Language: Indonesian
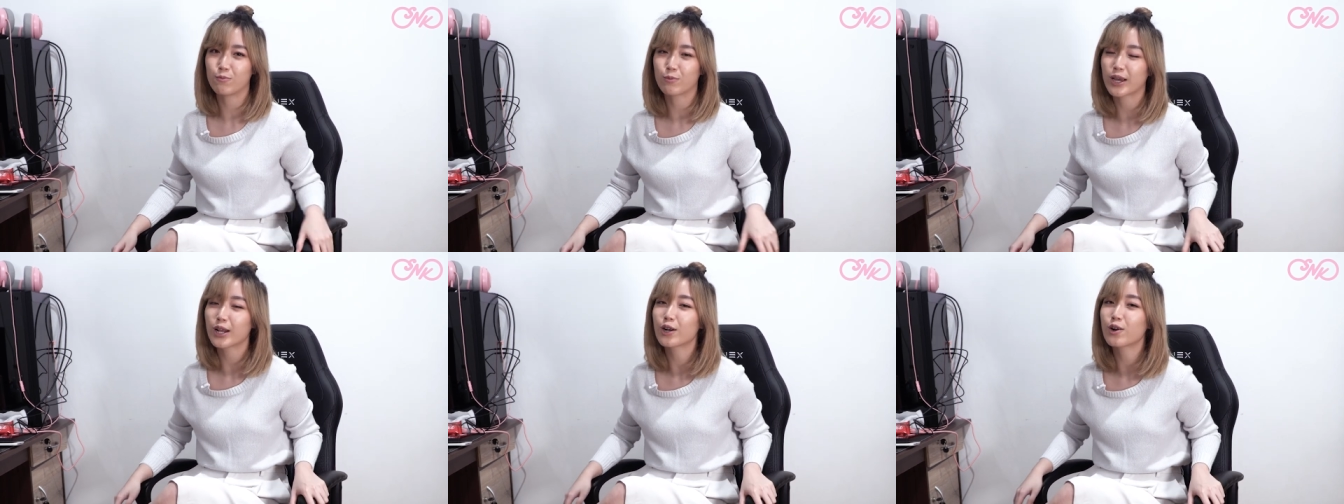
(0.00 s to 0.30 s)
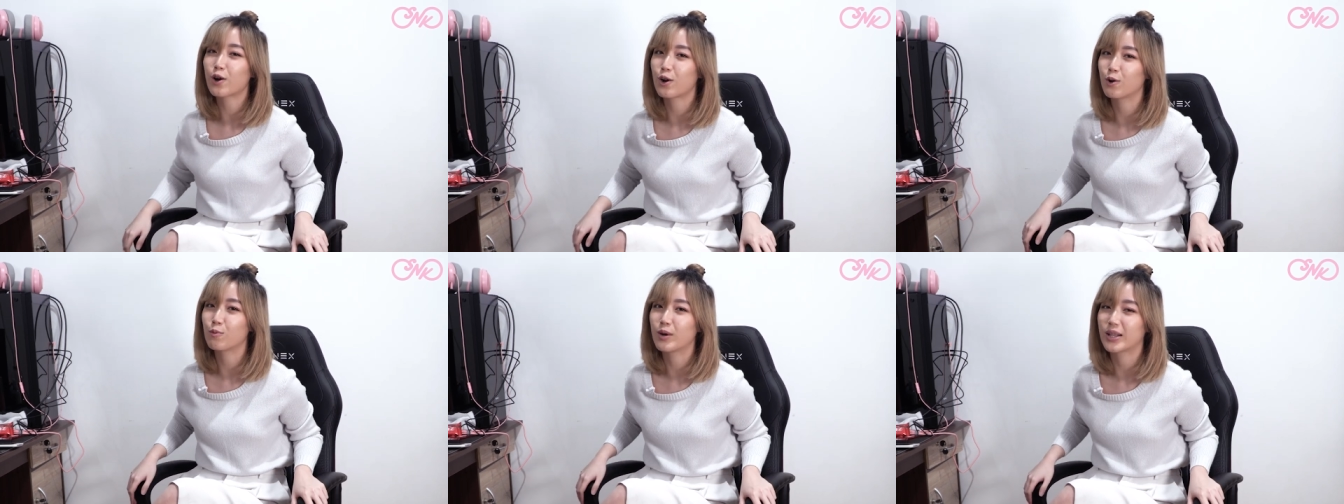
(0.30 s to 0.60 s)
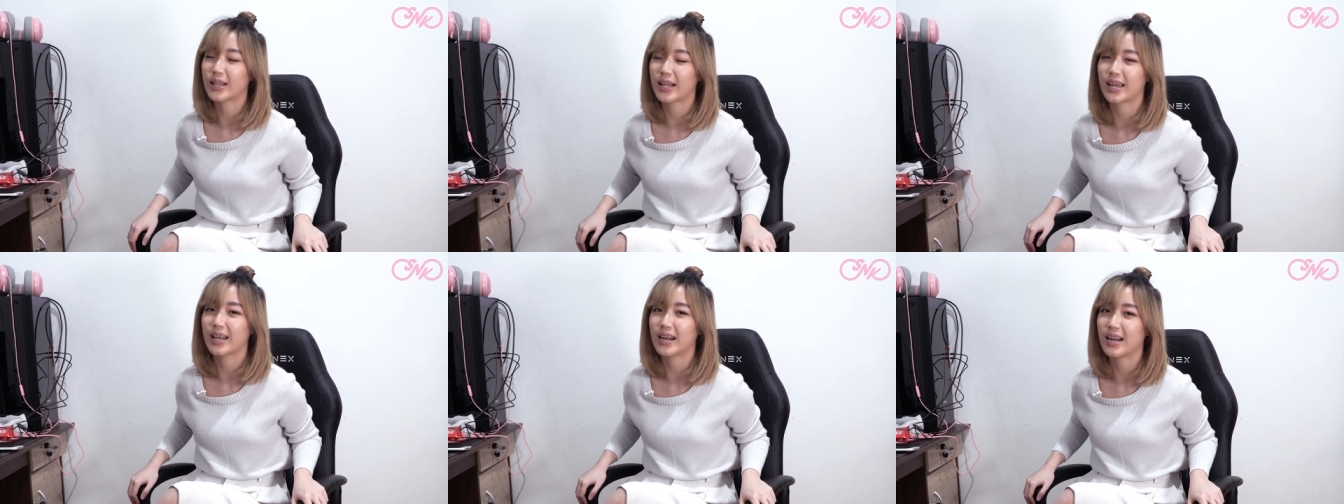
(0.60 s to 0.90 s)
Mungkin kalau
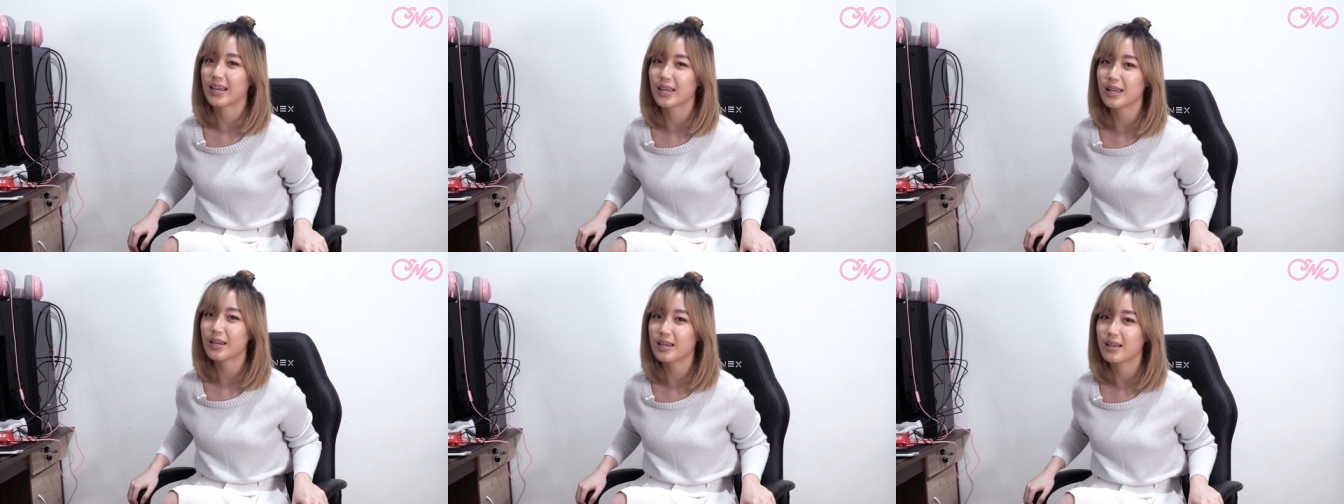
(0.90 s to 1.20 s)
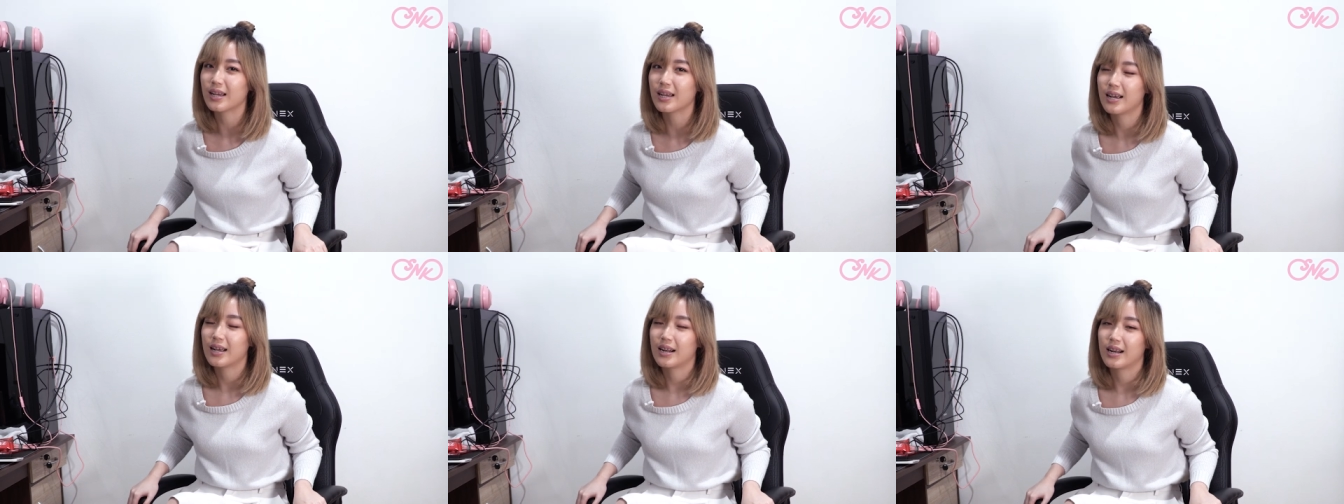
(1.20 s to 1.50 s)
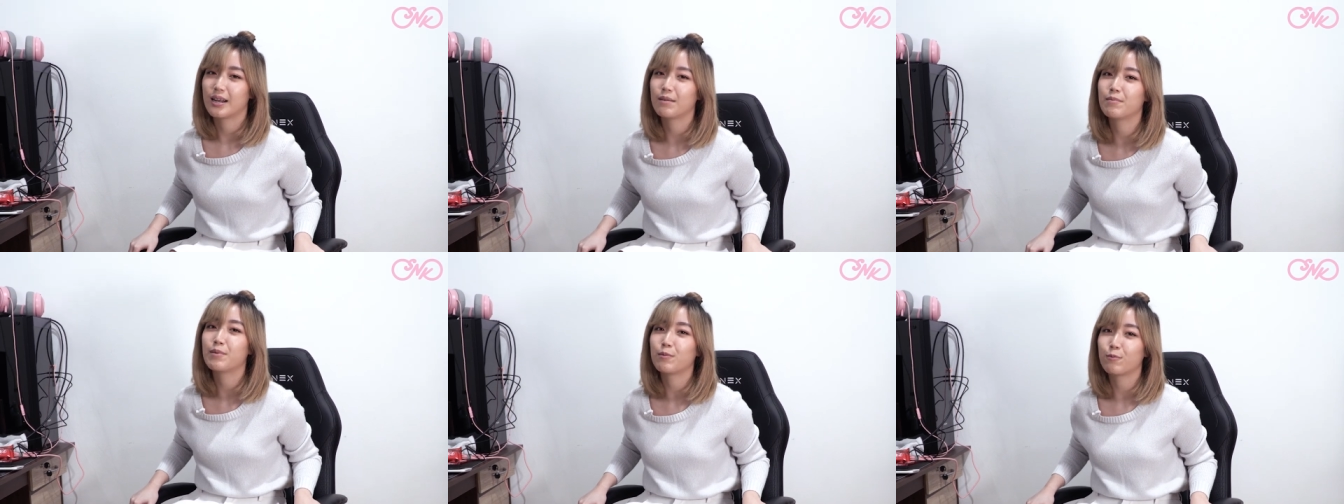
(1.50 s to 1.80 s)
buat laki-laki
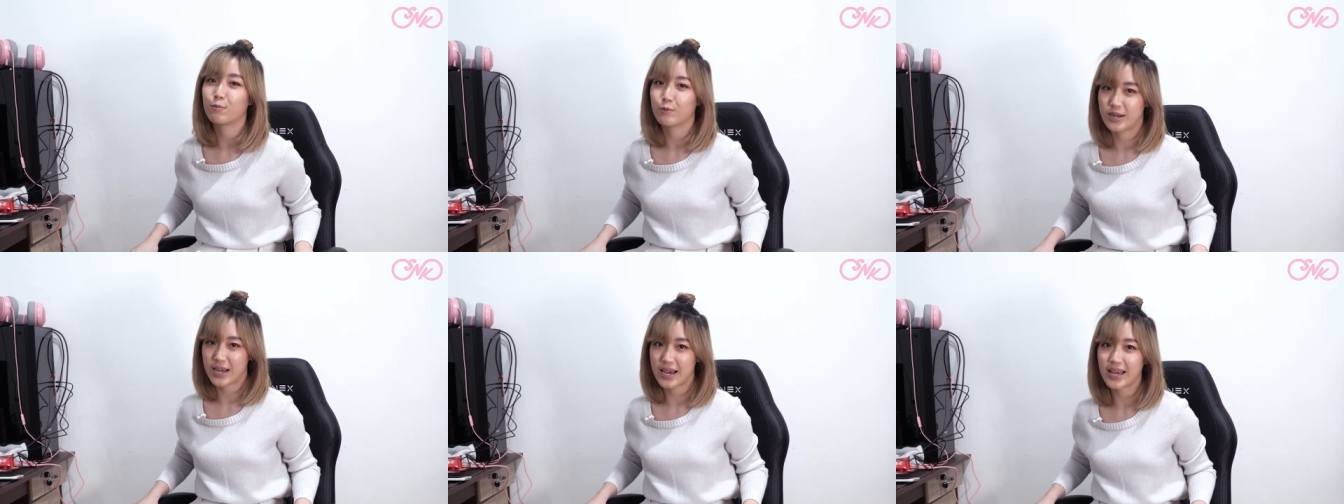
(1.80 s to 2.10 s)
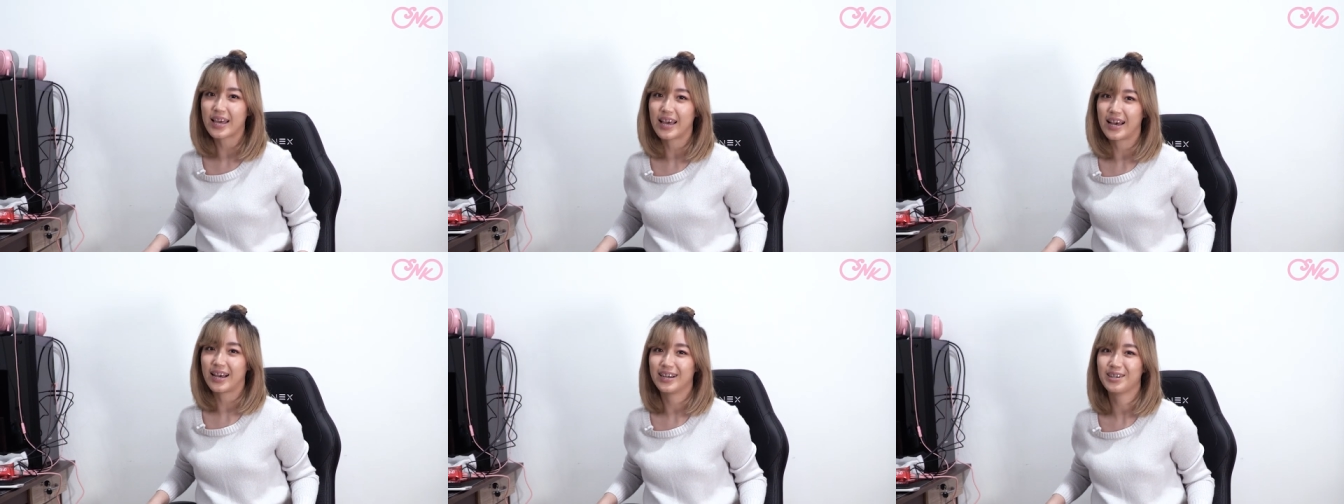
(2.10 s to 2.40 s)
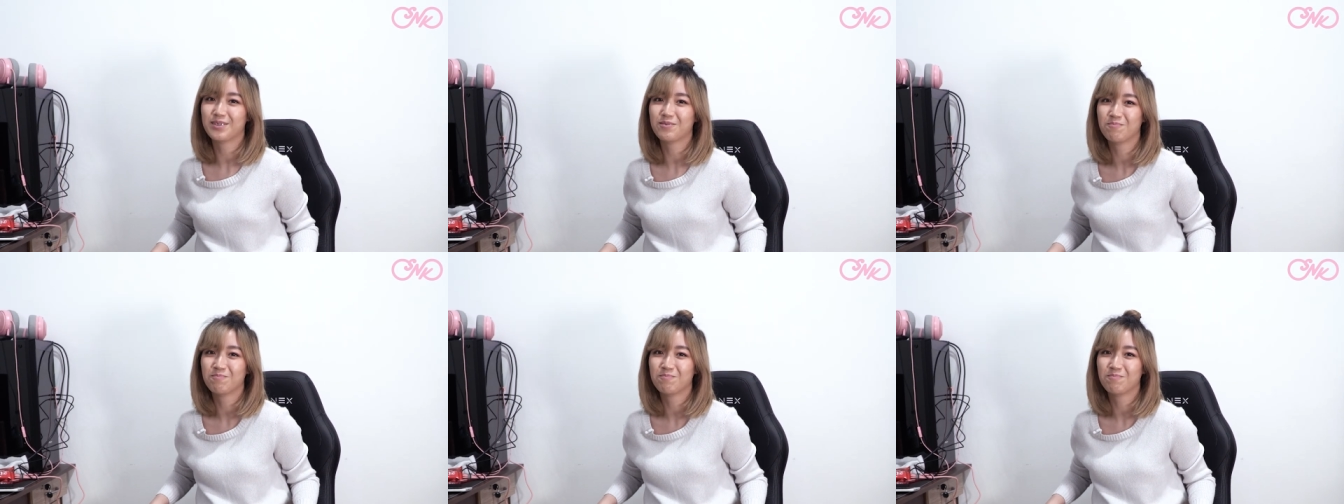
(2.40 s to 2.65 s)
lebih mudah ya.